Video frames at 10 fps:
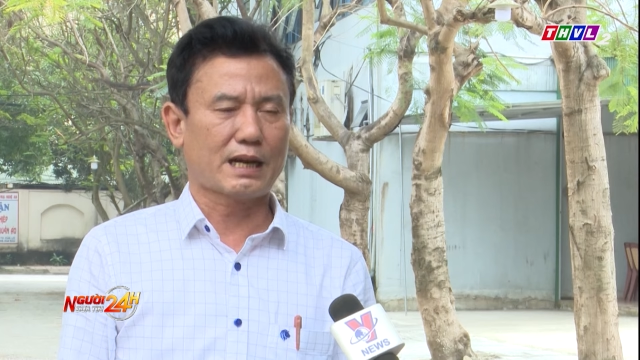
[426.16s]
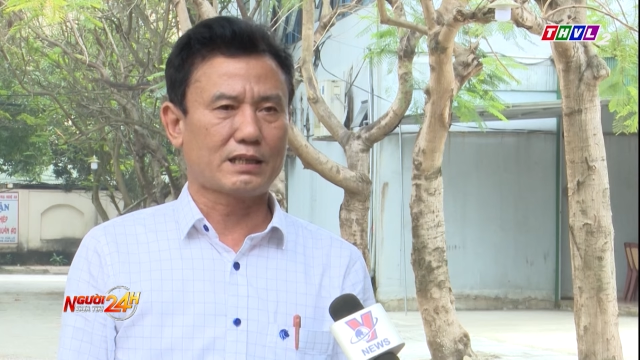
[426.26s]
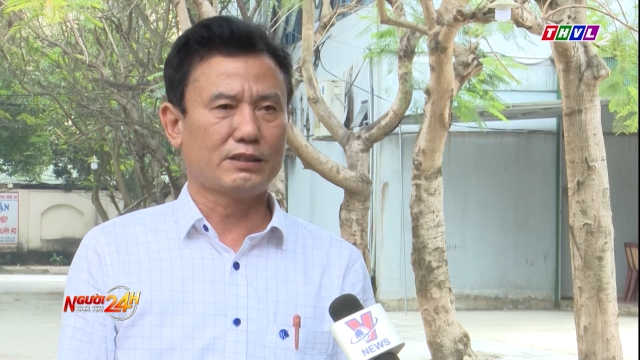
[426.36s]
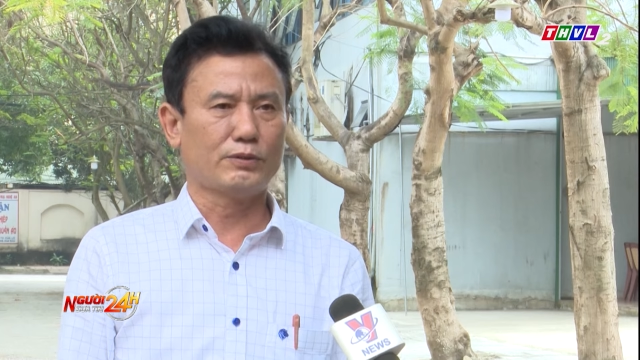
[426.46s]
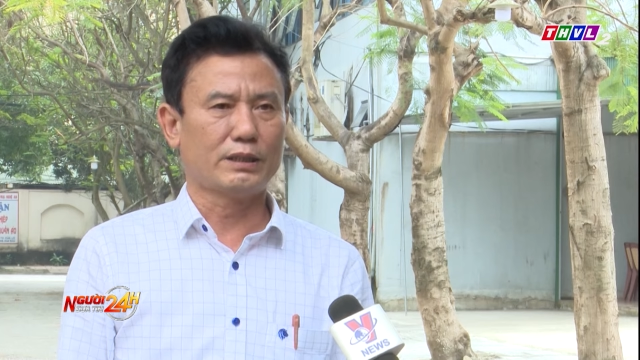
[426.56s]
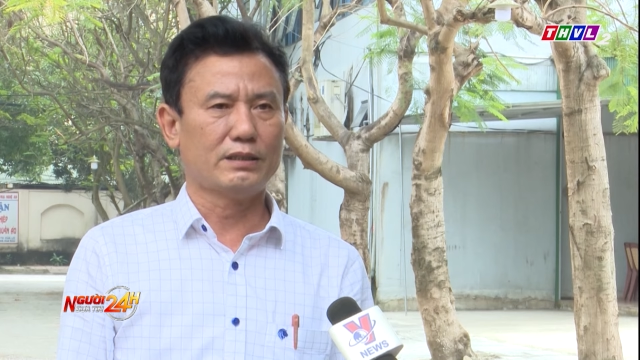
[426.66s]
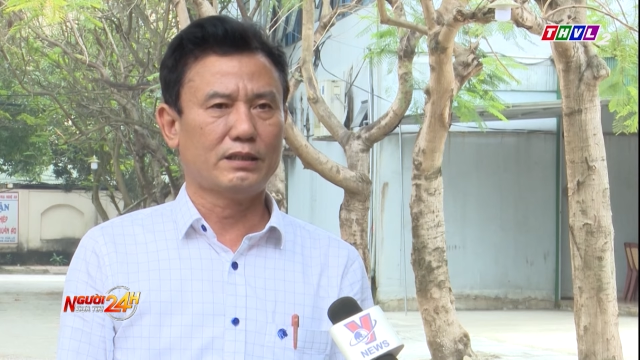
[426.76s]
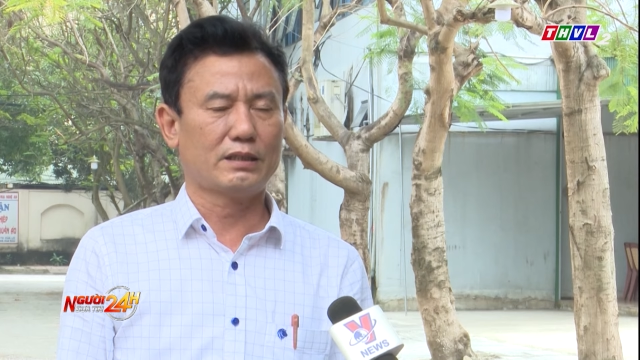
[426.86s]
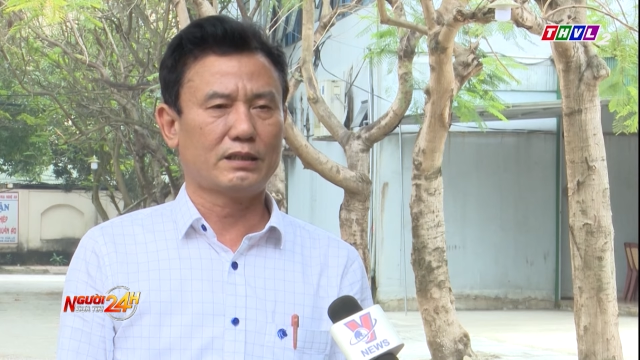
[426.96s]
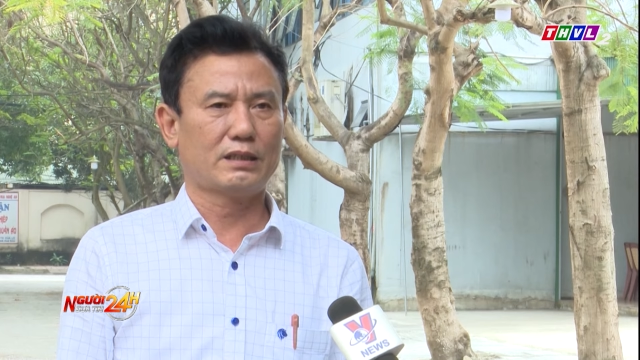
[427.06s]
Cả cái tuyến
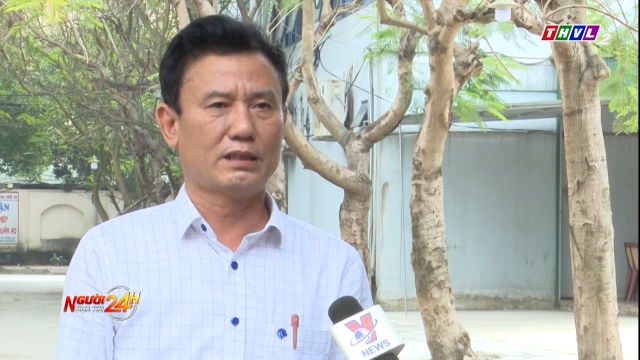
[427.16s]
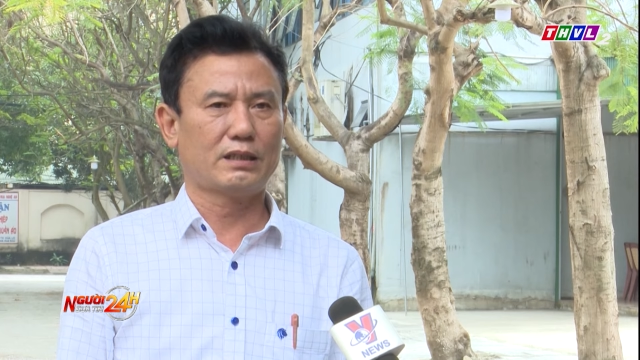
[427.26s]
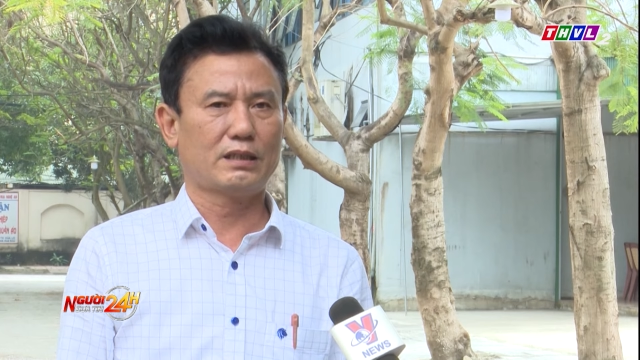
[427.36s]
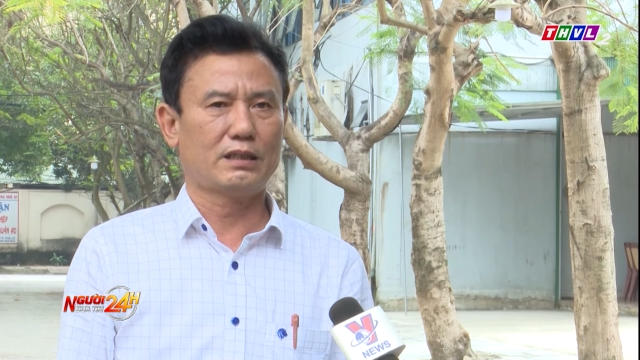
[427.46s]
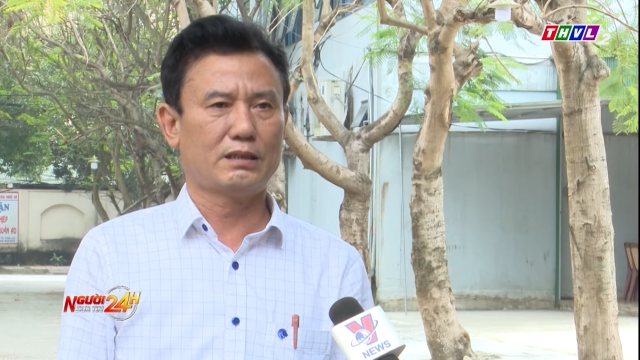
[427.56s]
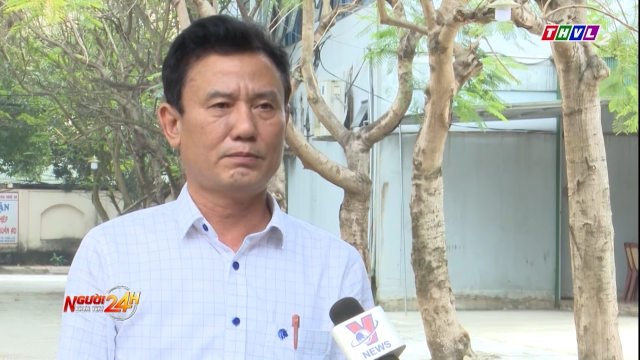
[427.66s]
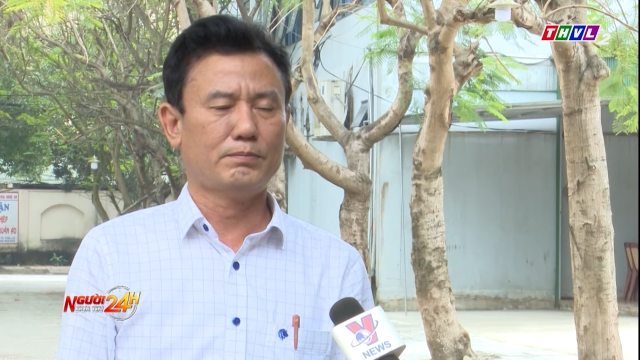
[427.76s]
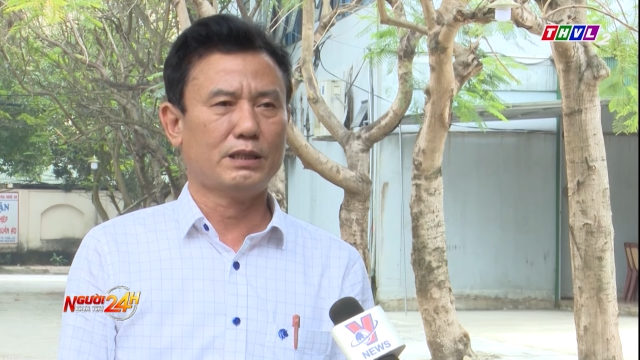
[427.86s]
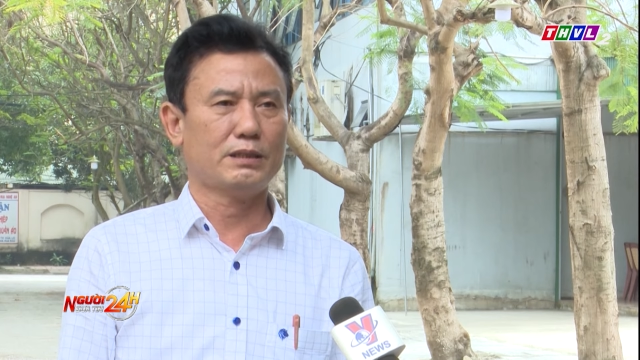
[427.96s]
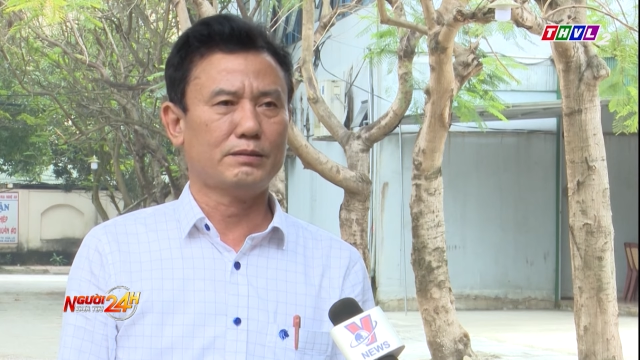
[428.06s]
đường
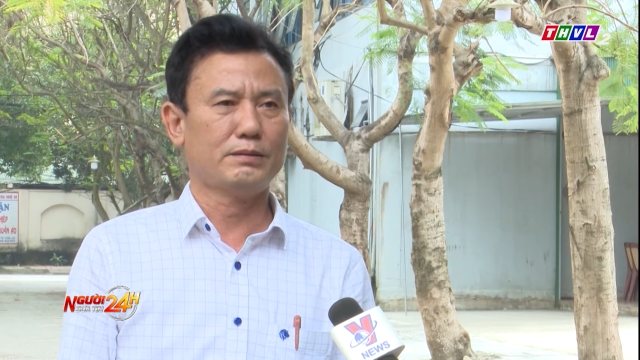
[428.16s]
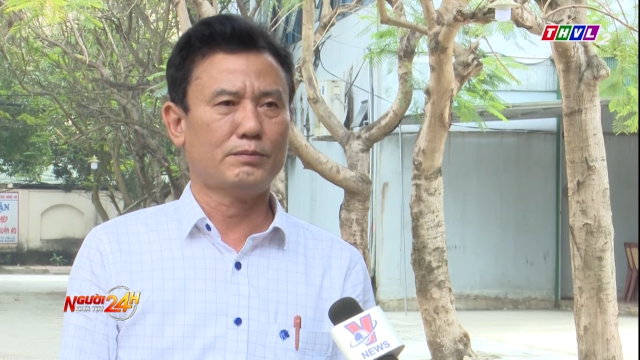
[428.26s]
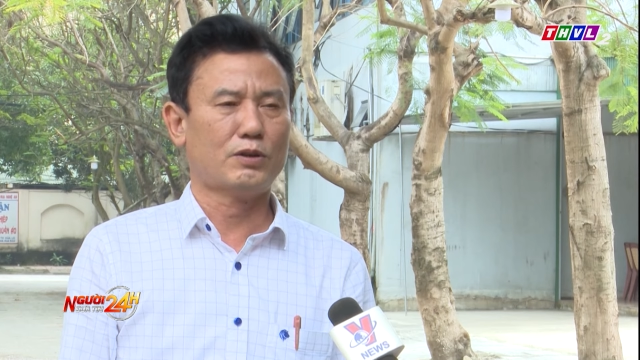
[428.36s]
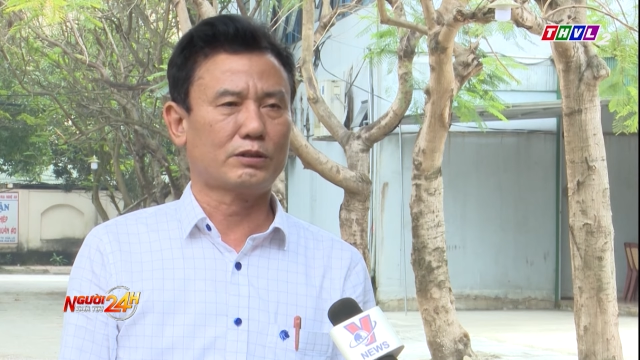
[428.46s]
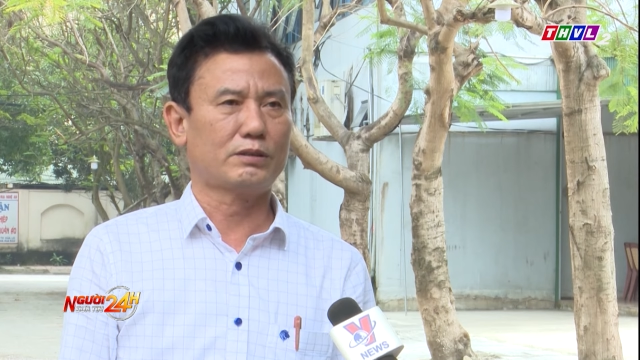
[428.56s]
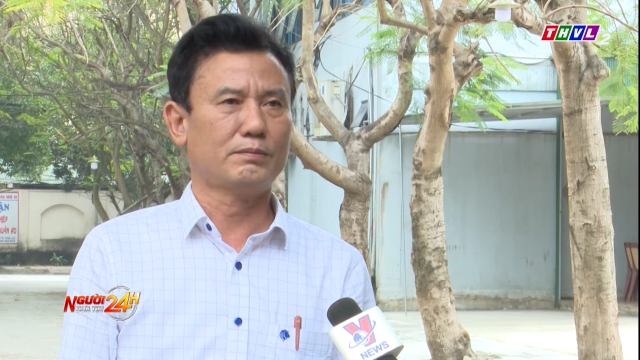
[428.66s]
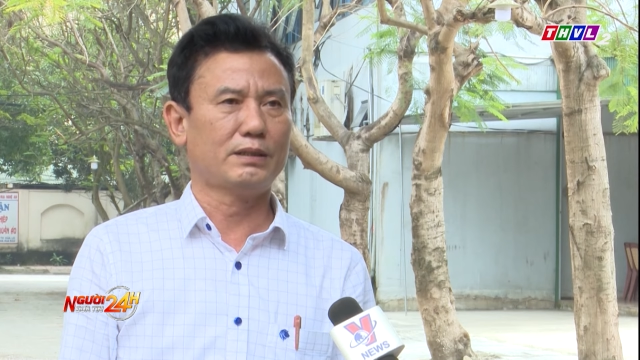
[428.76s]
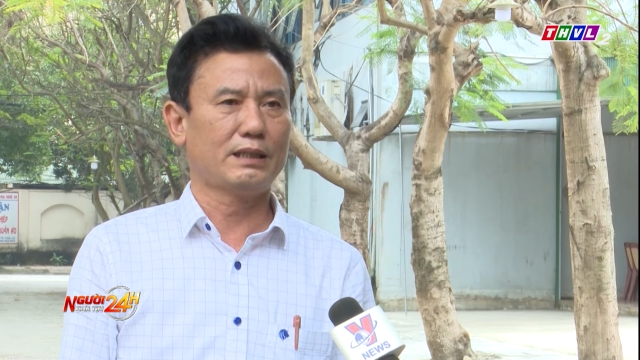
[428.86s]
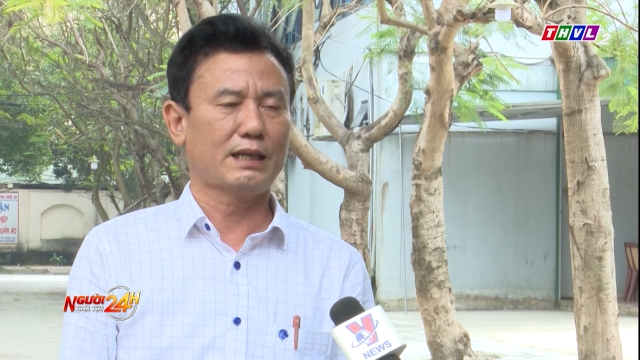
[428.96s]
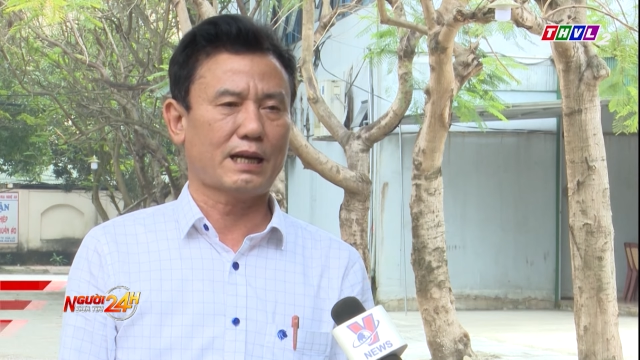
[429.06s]
11, ờ,
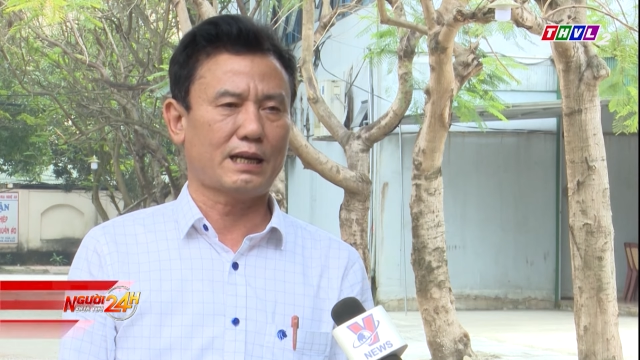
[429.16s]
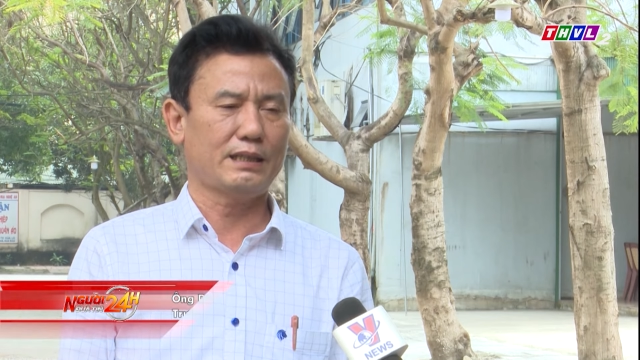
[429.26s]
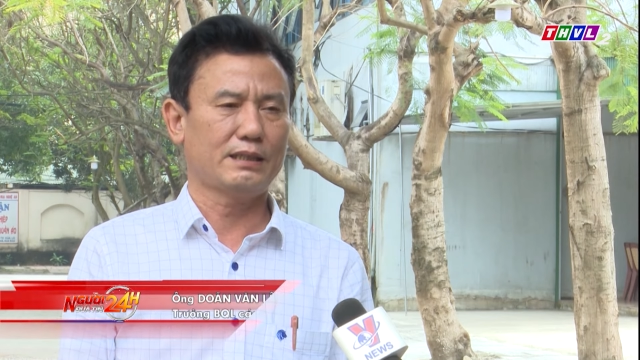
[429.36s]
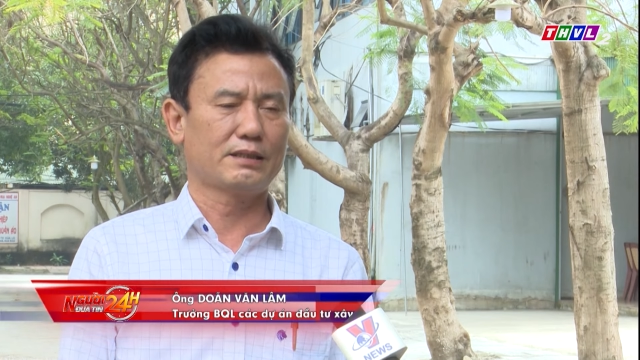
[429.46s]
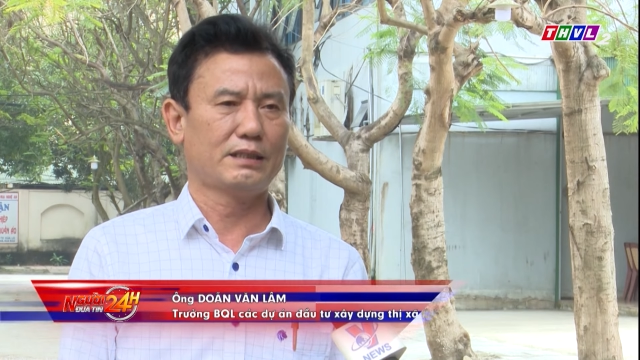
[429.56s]
12,